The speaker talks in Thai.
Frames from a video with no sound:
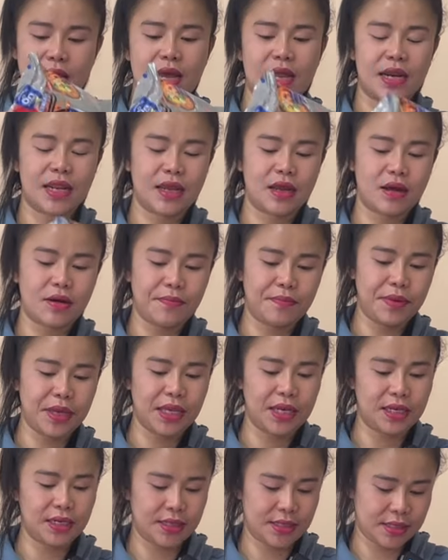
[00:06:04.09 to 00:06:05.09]
อันนี้ก็
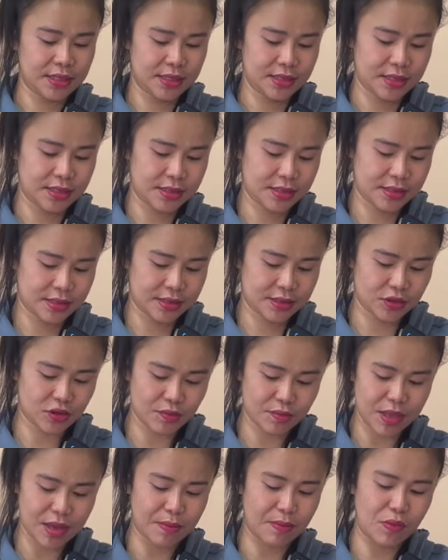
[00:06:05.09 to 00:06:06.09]
เป็น
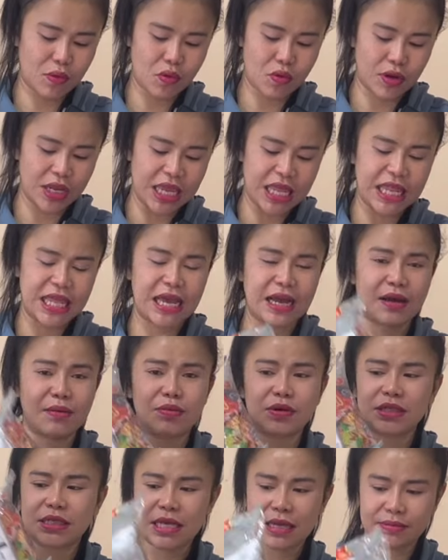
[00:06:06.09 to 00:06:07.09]
ต้มยำกุ้งกินอย่างกับ
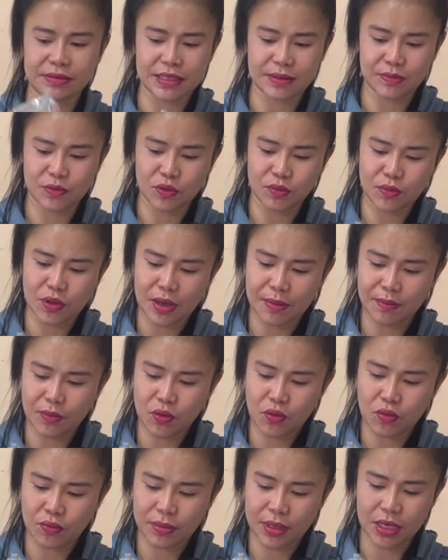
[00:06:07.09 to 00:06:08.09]
ว่าแซ่บซำต้ม
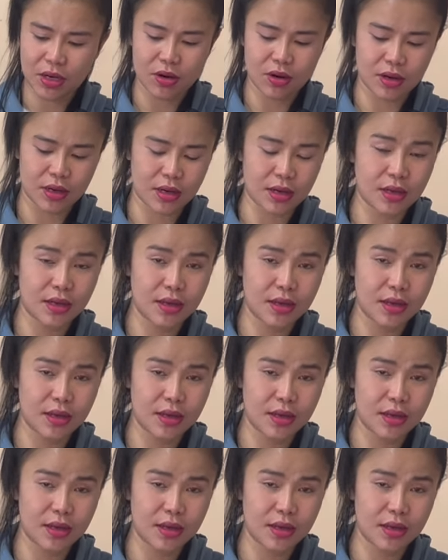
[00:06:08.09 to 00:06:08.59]
ยำกุ้งพี่น้อง